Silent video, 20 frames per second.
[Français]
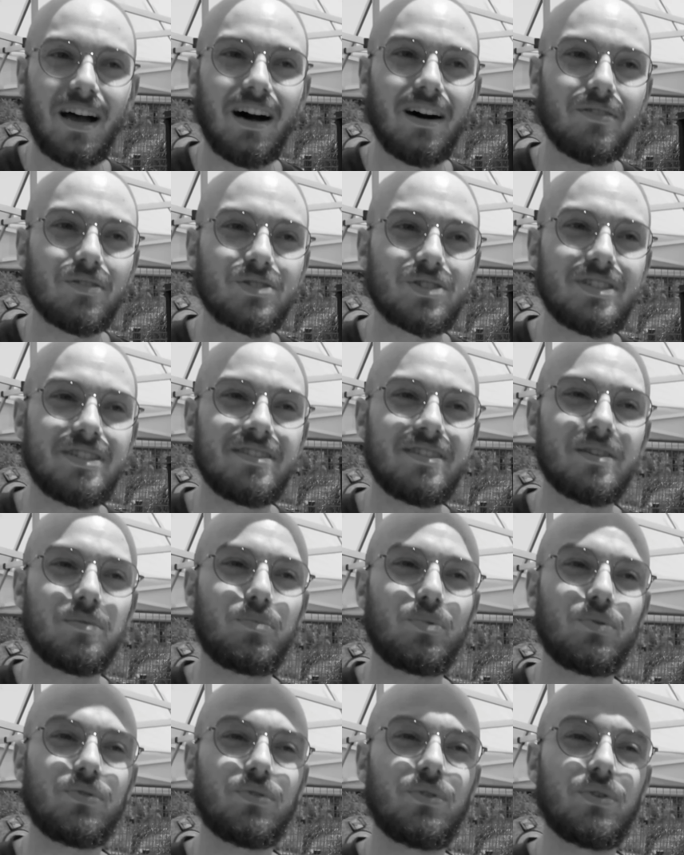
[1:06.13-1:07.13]
Avant, je
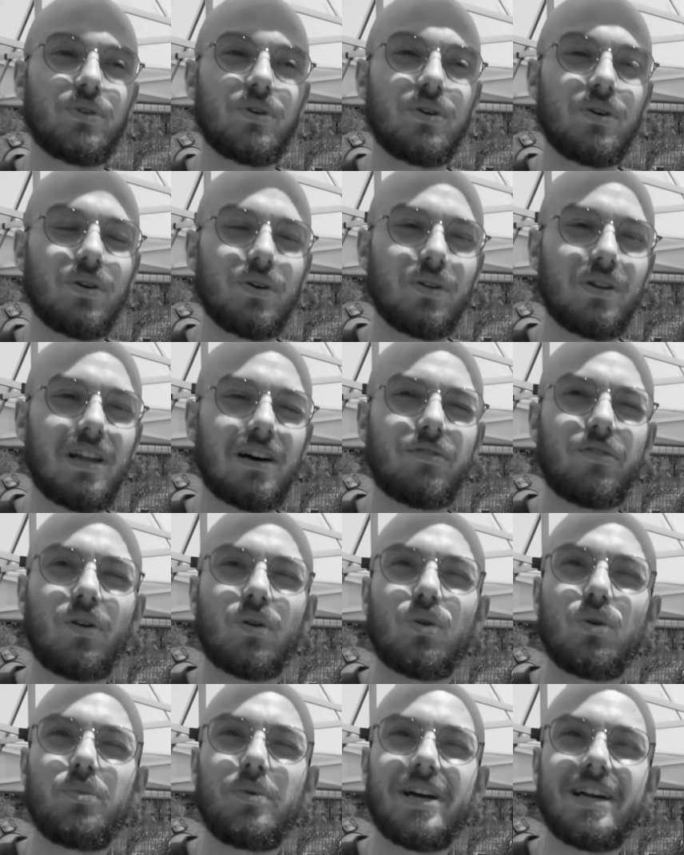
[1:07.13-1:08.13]
plus de, la
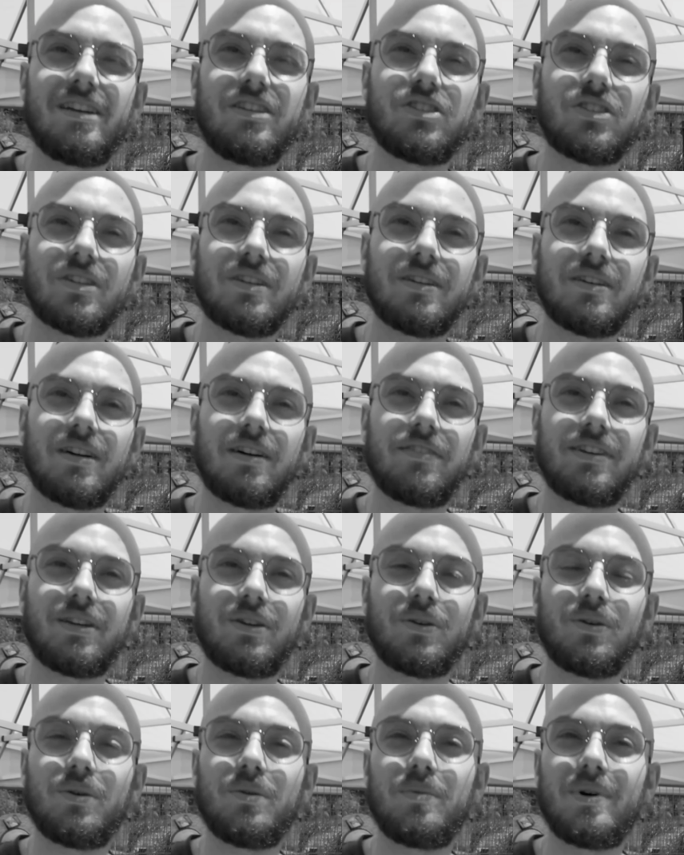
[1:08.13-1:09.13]
franco-belge
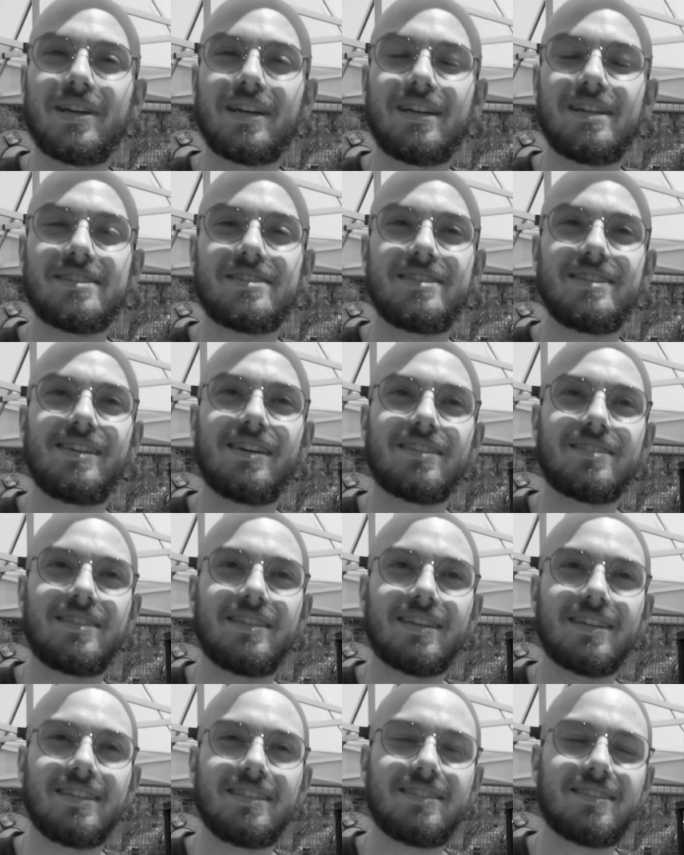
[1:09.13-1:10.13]
avec, avec bah, classique,
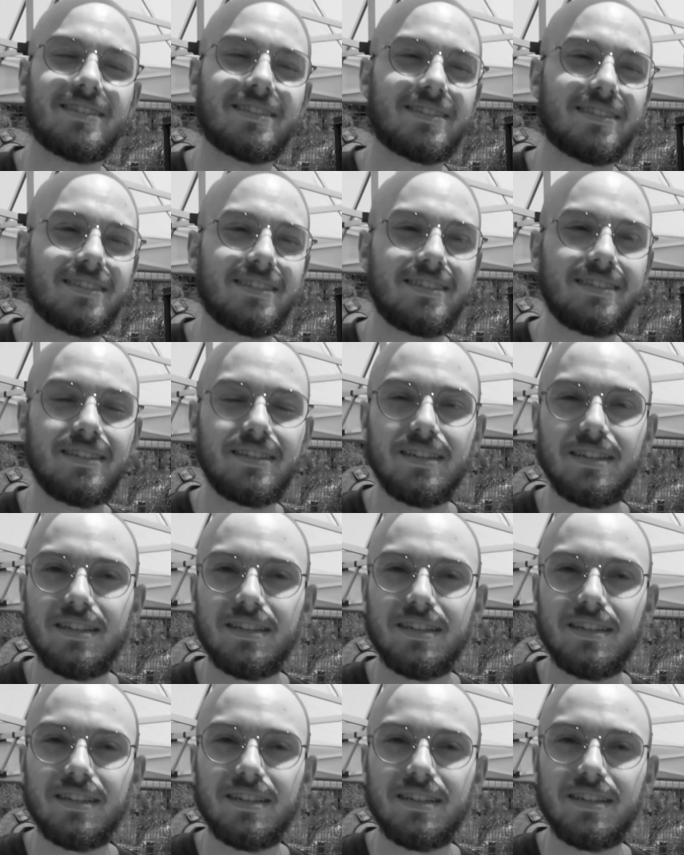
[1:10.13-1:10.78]
Astérix, Tintin.